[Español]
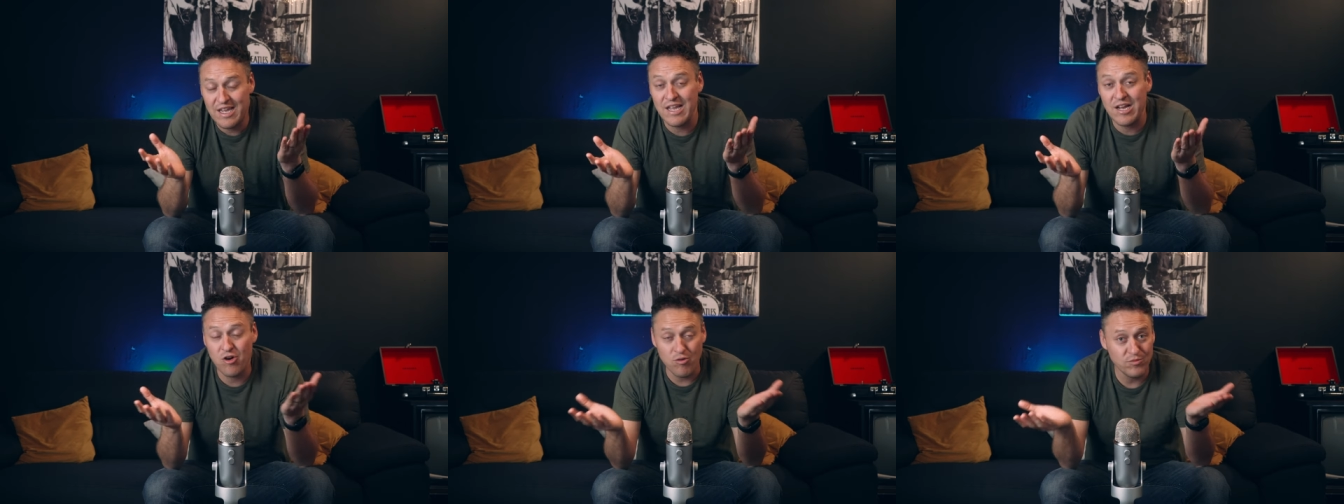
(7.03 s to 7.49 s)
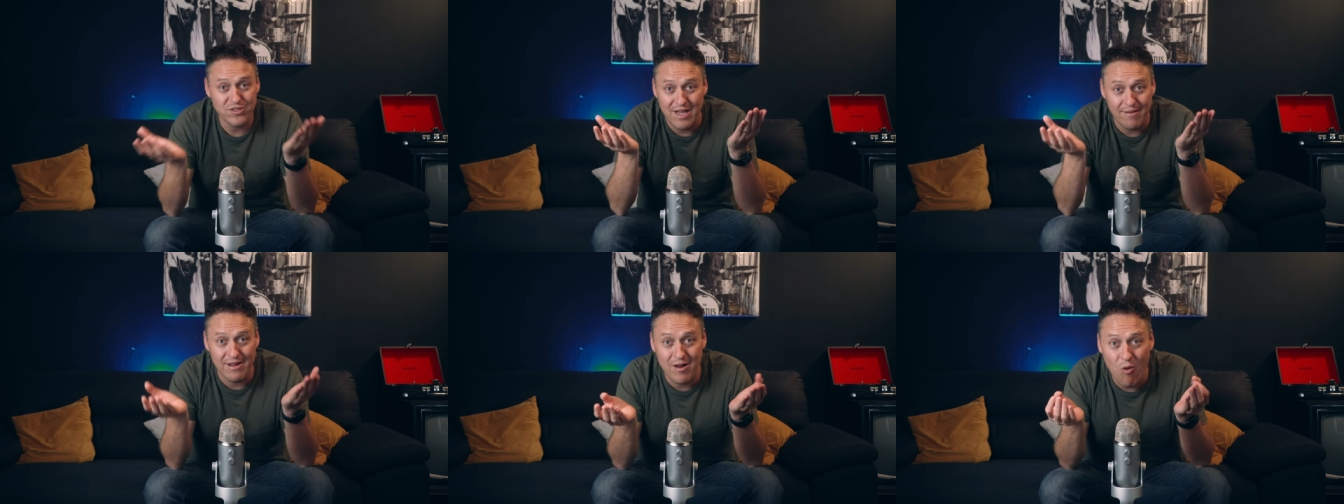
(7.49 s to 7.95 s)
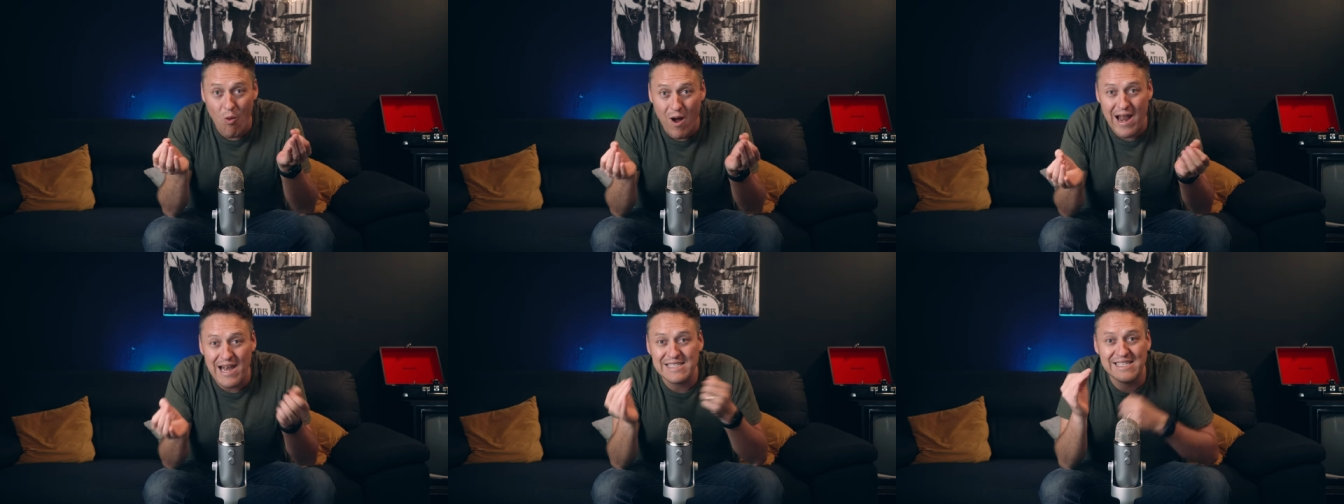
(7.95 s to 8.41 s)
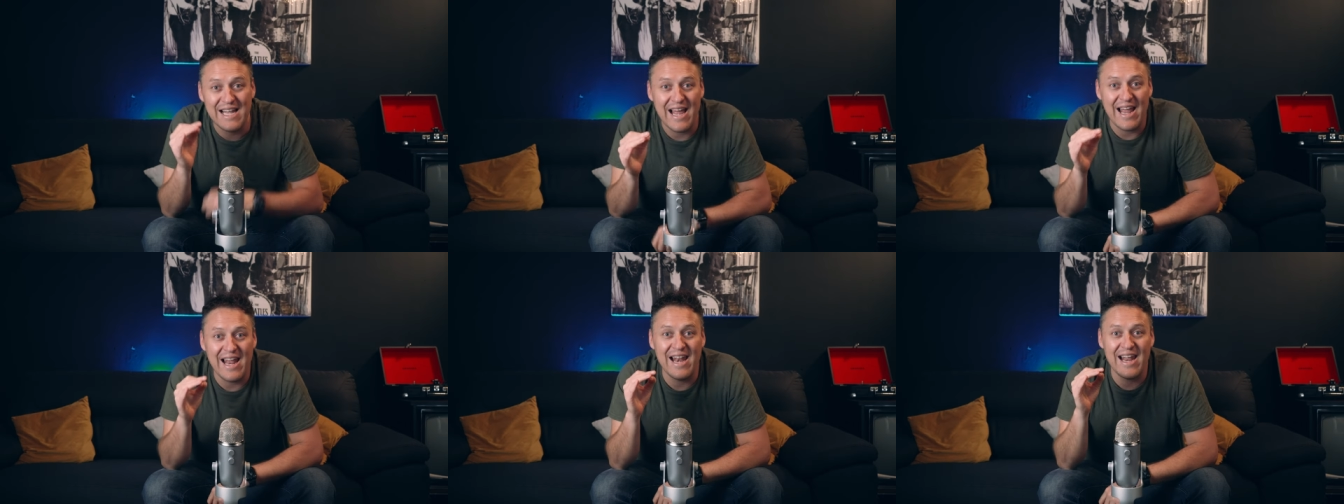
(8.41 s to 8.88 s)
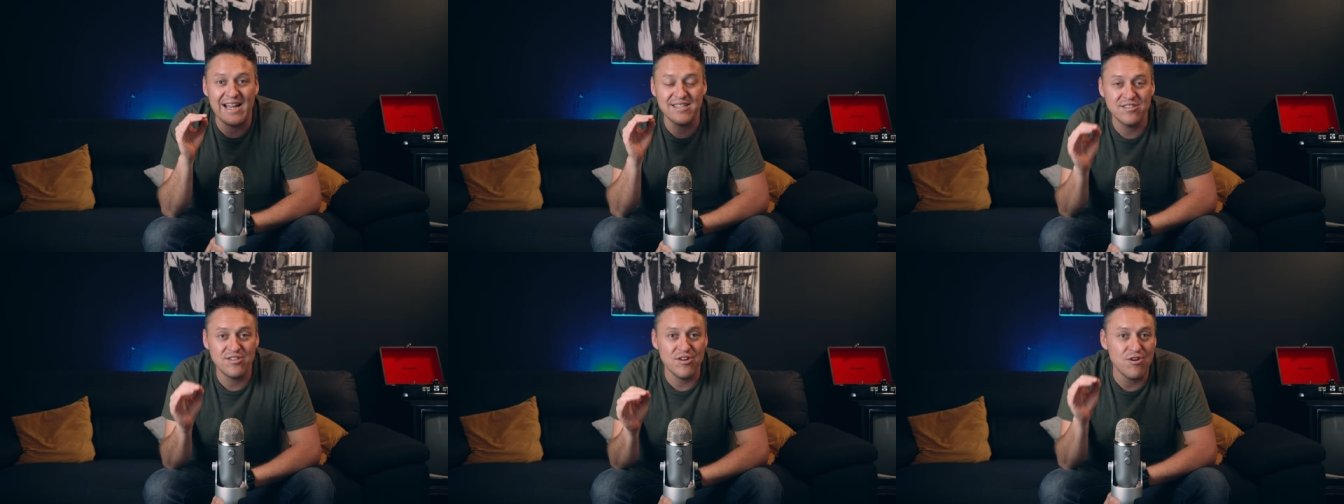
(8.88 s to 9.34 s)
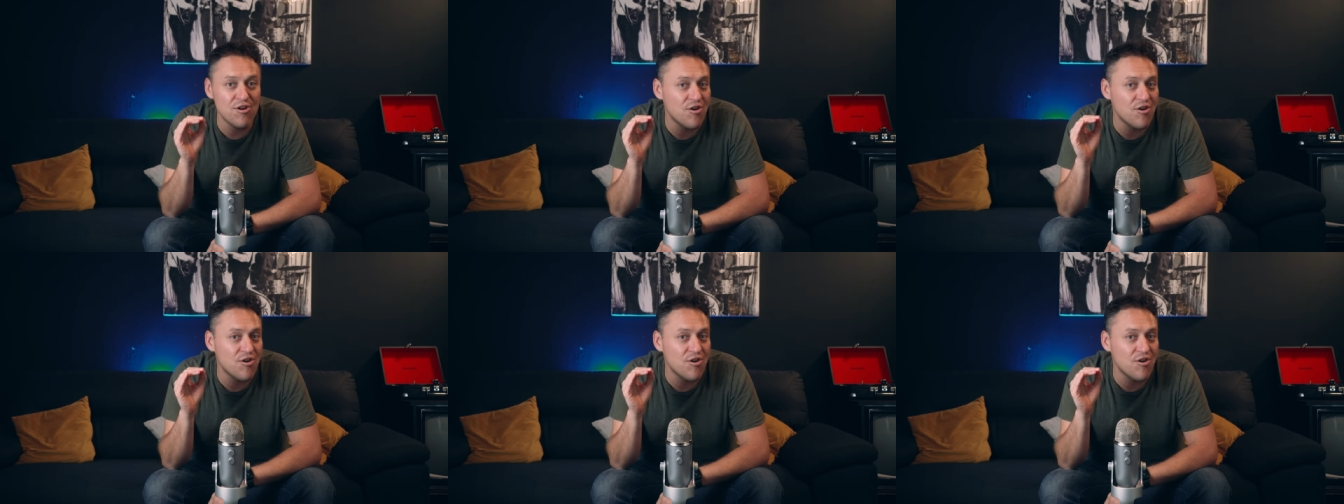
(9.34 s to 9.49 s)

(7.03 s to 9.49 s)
y cómo saber cuál es la elección